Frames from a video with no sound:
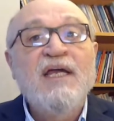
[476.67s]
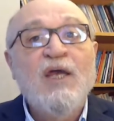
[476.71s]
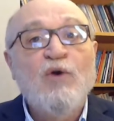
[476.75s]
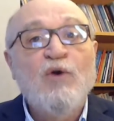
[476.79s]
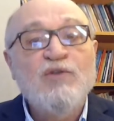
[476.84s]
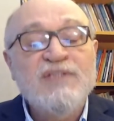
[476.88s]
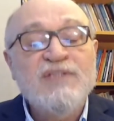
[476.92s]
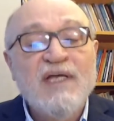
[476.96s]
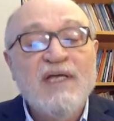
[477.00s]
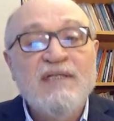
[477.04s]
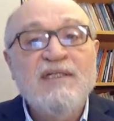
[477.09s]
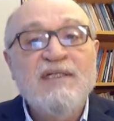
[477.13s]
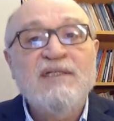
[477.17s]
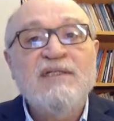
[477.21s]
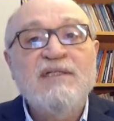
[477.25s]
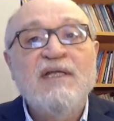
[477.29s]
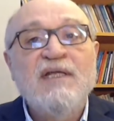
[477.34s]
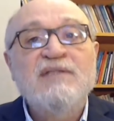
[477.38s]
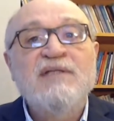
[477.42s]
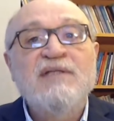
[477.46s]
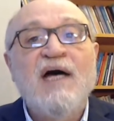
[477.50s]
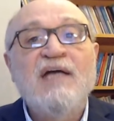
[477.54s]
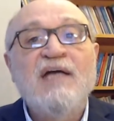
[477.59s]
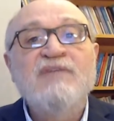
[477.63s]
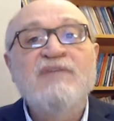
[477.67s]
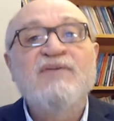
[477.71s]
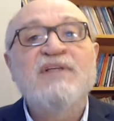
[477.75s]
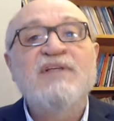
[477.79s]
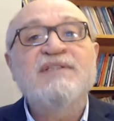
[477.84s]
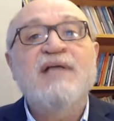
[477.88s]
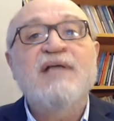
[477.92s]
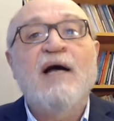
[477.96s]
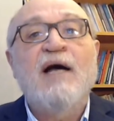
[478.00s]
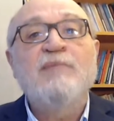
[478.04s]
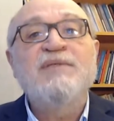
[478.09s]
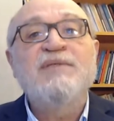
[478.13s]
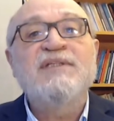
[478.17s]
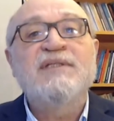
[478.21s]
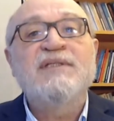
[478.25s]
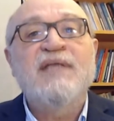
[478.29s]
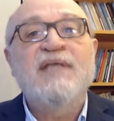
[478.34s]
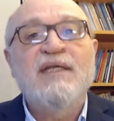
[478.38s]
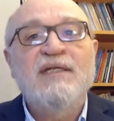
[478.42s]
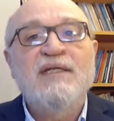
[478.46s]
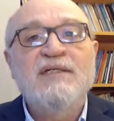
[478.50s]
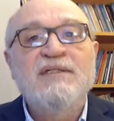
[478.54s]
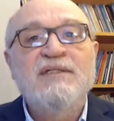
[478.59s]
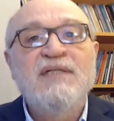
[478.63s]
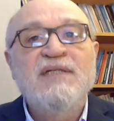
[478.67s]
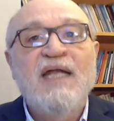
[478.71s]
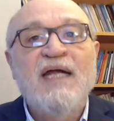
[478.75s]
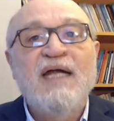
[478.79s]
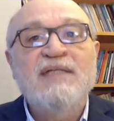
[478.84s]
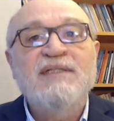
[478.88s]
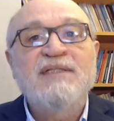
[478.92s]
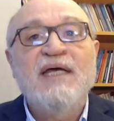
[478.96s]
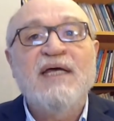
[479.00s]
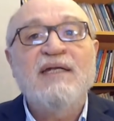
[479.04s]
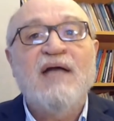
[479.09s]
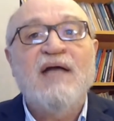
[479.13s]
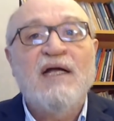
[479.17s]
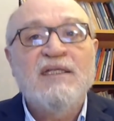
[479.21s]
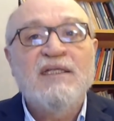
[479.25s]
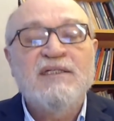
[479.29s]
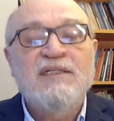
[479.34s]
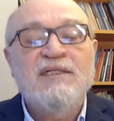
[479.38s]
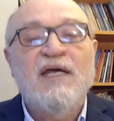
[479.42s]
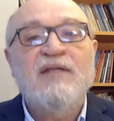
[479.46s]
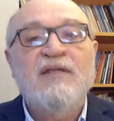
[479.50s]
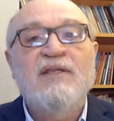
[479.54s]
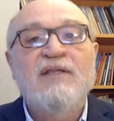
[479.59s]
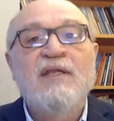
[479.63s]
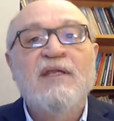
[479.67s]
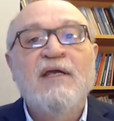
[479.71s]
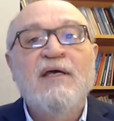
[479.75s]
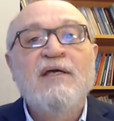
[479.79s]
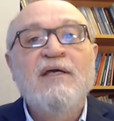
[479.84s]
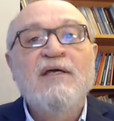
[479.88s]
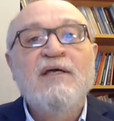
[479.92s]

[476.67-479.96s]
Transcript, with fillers: özellikle dar ve sabit gelirlerden alınan